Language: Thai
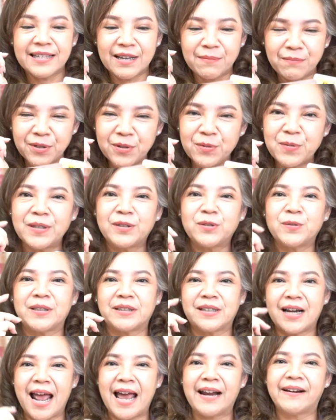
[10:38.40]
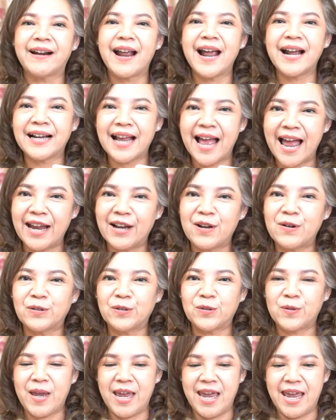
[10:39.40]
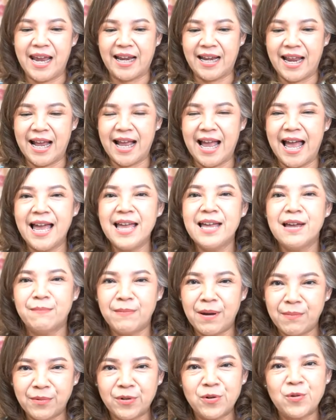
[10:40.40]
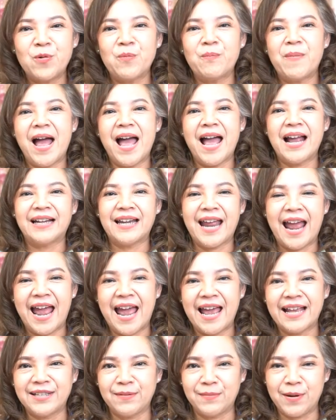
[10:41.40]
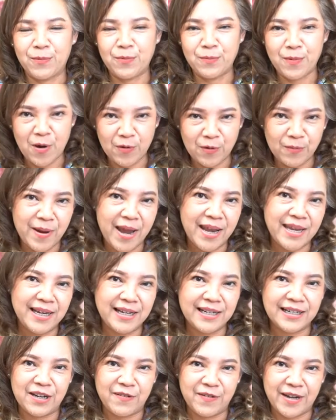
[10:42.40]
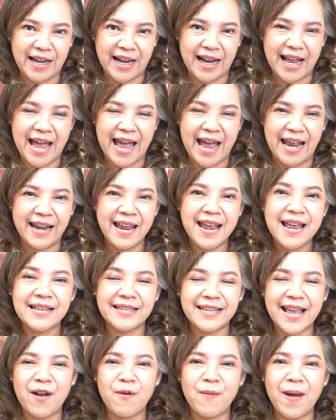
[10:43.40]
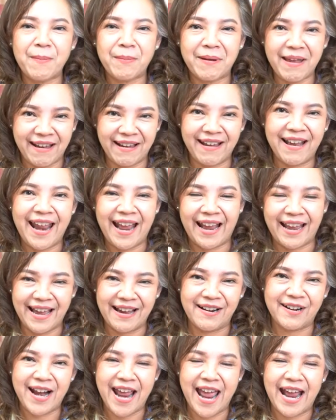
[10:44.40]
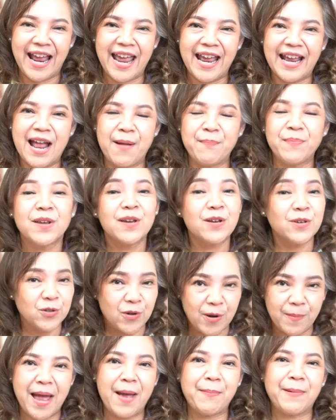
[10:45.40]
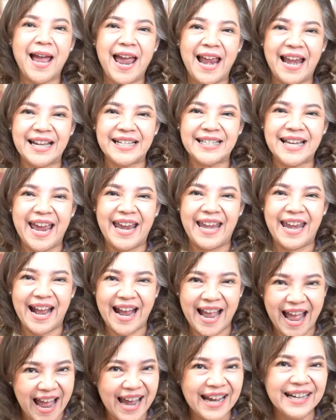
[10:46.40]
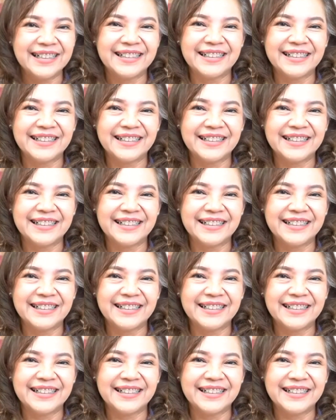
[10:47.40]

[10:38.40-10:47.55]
สำรวจตรวจตราร่างกายของตัวเองนะคะบำรุงบ้างนะสำหรับคุณพ่อคุณแม่ที่เกิดในวันอังคารสร้างความแข็งแกร่งแข็งแรงให้กับสุขภาพกายและใจนะคะ